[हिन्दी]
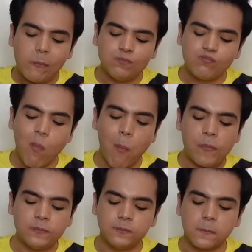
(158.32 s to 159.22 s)

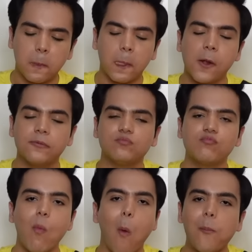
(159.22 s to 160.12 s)
हम्म।
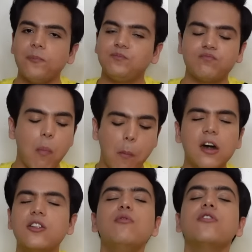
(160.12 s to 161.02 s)

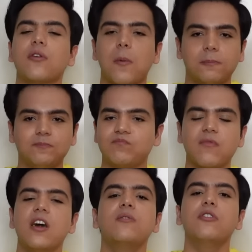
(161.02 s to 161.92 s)

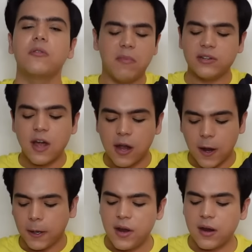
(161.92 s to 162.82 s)
अद्भुत अद्भुत मजा आ
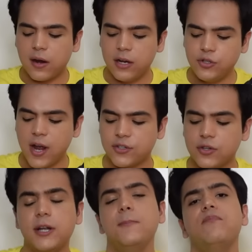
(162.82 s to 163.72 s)
गया ये कड़ी जो
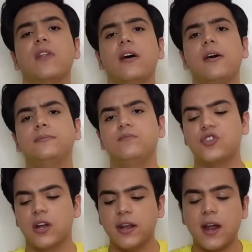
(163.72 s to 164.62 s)
एक्चुअली
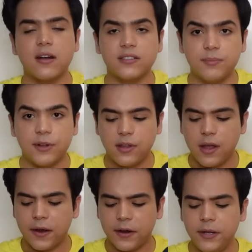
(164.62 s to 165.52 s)
चने के आटे से
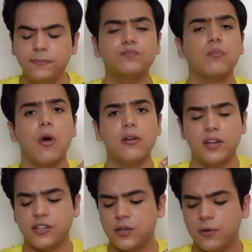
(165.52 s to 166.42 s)
बनती है कड़ी बहुत
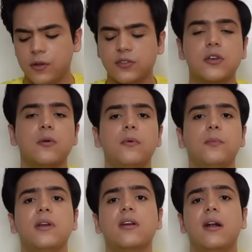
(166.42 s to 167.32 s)
टेस्टी होती है उसके
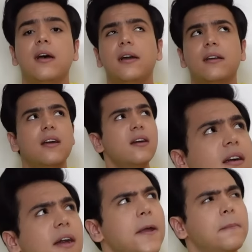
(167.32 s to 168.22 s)
ऊपर कड़ाई का
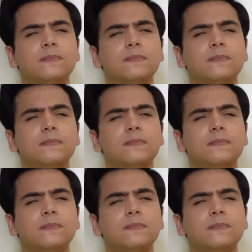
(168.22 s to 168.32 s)
कढ़ाई